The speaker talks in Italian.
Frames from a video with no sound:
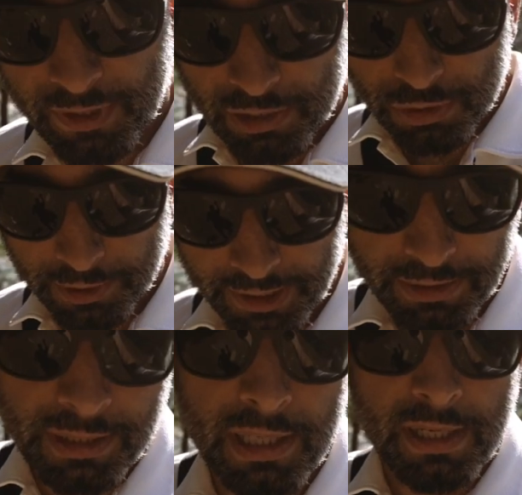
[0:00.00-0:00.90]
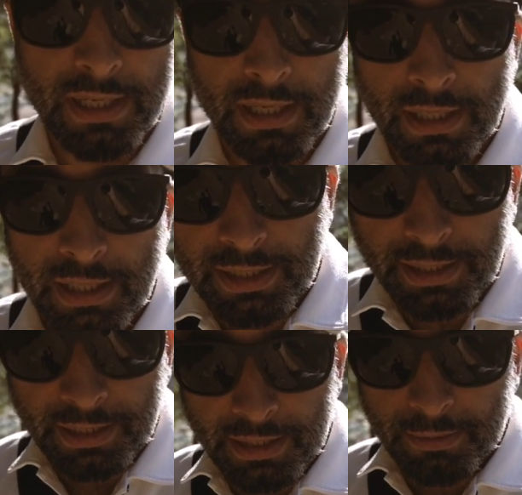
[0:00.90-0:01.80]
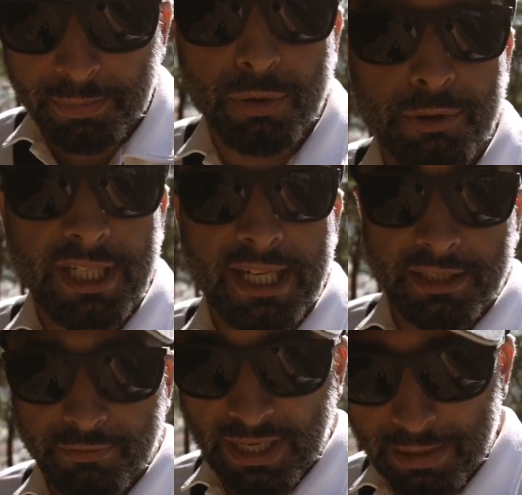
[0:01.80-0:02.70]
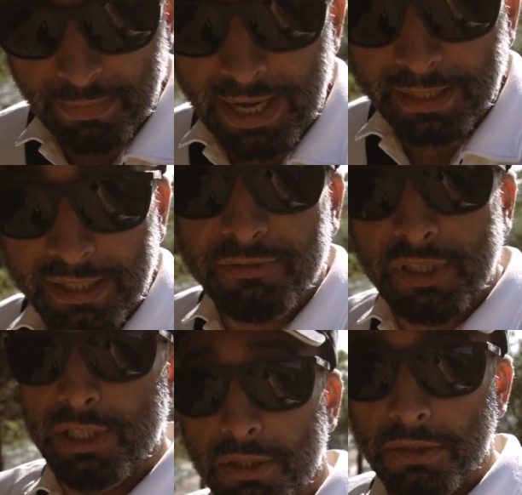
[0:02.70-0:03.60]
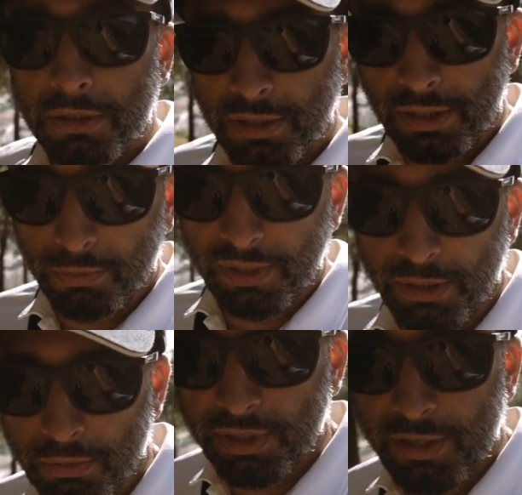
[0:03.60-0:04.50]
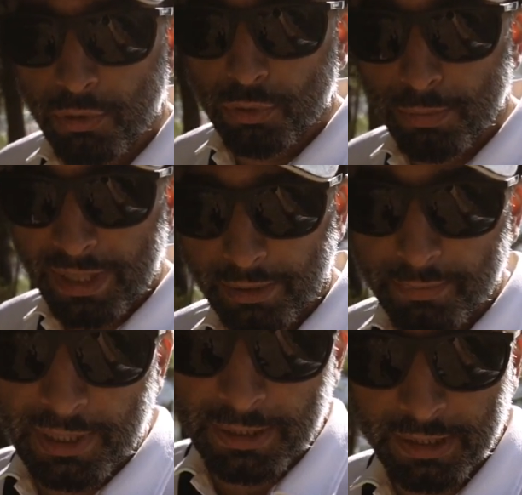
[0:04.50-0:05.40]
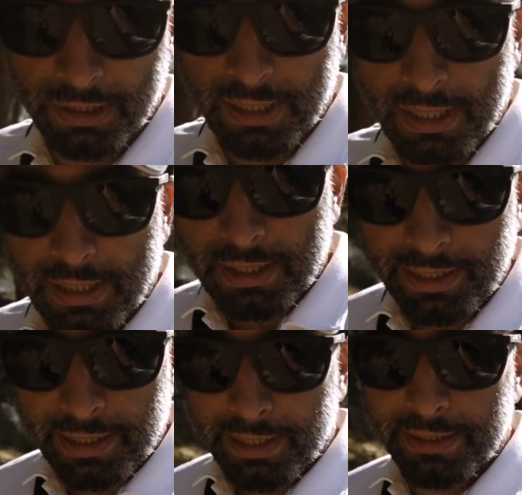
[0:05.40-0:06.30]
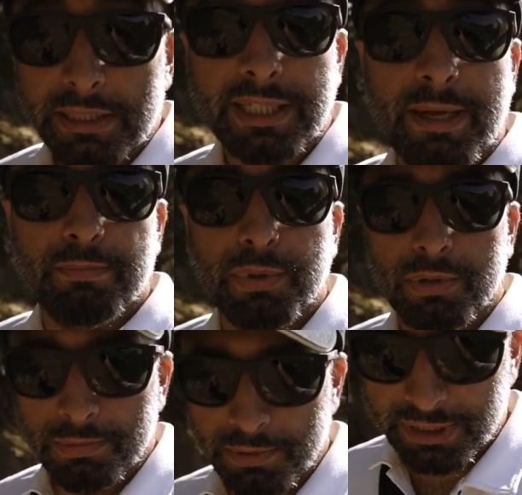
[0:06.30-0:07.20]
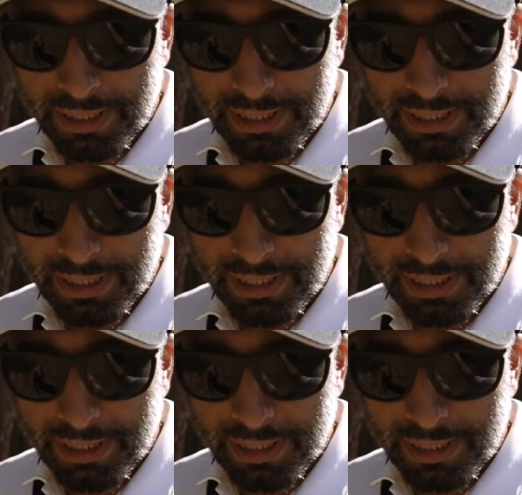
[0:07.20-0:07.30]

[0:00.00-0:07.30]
della Sony, eh, priorità diaframma nel video, quindi non devo occuparmi eh, del tempo, il